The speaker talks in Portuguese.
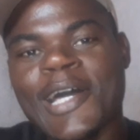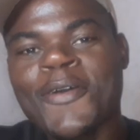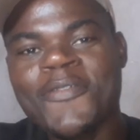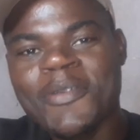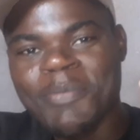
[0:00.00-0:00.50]

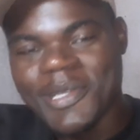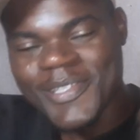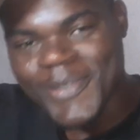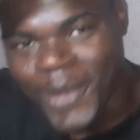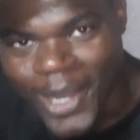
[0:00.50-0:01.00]
Salve
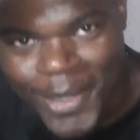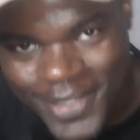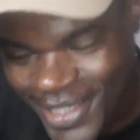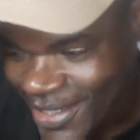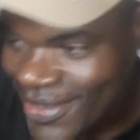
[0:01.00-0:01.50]
pessoal
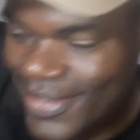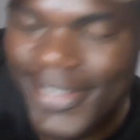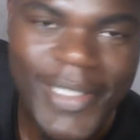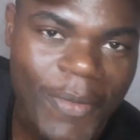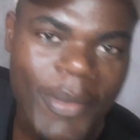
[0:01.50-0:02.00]
que
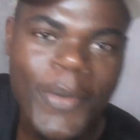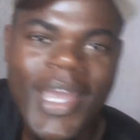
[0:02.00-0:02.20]
assistem o meu